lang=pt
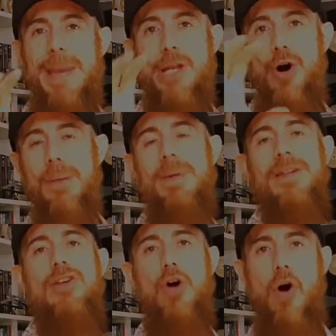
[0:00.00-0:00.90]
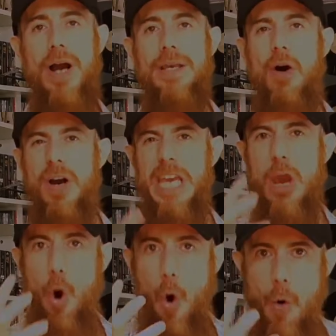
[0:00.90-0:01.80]
melhor banda de rock, rock
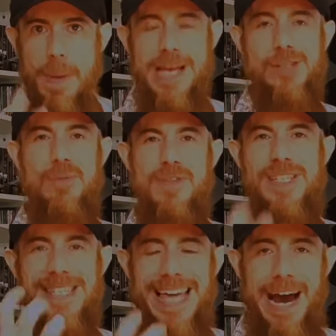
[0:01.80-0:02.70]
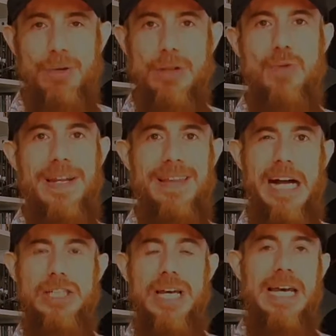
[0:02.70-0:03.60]
and roll mesmo, visceral da
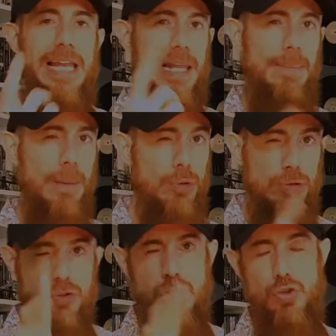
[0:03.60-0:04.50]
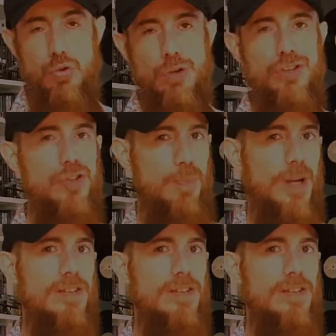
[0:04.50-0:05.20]
atualidade. Lembra muito os Estúdios, por